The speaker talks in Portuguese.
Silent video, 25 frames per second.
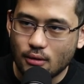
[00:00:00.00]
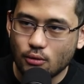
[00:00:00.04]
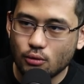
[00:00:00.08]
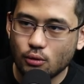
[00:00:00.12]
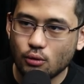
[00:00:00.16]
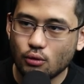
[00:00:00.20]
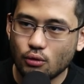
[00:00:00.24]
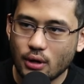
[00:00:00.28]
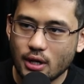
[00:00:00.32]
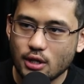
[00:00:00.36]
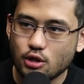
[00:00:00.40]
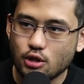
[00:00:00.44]
O
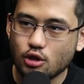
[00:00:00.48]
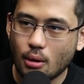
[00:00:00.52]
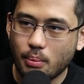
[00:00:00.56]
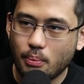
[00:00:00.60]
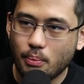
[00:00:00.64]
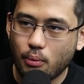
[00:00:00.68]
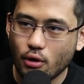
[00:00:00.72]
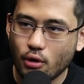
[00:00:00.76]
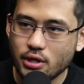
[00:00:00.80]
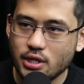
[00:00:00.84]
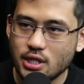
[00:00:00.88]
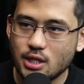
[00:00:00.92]
Lula só
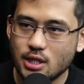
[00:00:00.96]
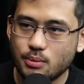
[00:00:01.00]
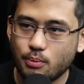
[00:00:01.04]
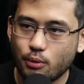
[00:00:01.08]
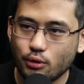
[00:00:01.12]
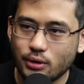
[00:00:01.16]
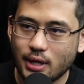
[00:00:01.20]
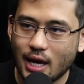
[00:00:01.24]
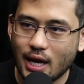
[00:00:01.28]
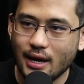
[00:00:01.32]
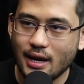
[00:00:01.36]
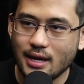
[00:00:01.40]
pôde
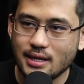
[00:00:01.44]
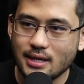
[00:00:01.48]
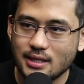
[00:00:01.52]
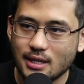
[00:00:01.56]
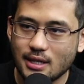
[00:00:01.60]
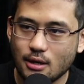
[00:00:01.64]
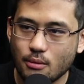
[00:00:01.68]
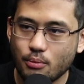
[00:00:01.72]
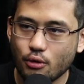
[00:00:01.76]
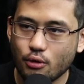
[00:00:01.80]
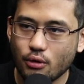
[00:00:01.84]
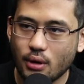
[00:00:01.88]
disputar a
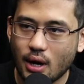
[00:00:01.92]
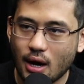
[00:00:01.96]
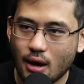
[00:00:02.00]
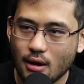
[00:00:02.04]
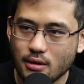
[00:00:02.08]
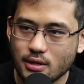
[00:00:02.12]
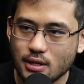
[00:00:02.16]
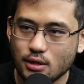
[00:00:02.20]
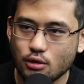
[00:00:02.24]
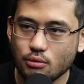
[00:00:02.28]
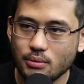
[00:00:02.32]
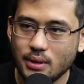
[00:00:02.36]
eleição por
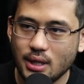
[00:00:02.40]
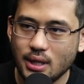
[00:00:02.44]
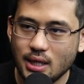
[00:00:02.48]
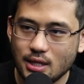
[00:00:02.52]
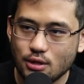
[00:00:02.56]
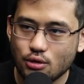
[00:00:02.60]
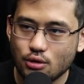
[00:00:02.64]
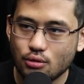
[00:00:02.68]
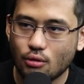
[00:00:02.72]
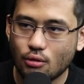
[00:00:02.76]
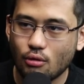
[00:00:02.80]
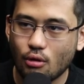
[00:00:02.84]
causa do
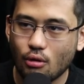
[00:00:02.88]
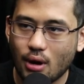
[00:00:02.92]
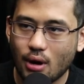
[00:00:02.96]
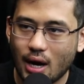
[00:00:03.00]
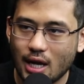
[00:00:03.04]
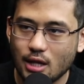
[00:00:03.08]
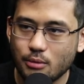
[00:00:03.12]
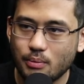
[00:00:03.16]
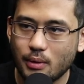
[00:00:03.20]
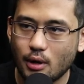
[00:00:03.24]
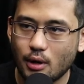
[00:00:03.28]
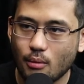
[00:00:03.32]
ministro
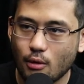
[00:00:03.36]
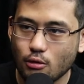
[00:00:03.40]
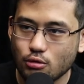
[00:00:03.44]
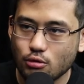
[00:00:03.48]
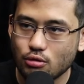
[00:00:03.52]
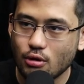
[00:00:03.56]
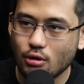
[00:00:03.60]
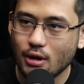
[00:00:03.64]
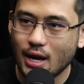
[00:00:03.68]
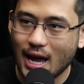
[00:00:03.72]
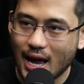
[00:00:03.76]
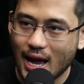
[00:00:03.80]
colocado pelo
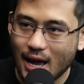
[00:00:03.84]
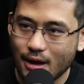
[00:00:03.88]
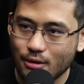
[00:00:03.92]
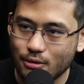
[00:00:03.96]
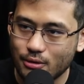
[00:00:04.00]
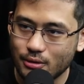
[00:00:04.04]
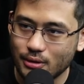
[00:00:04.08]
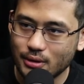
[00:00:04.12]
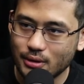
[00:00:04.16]
Bolsonaro. Foi o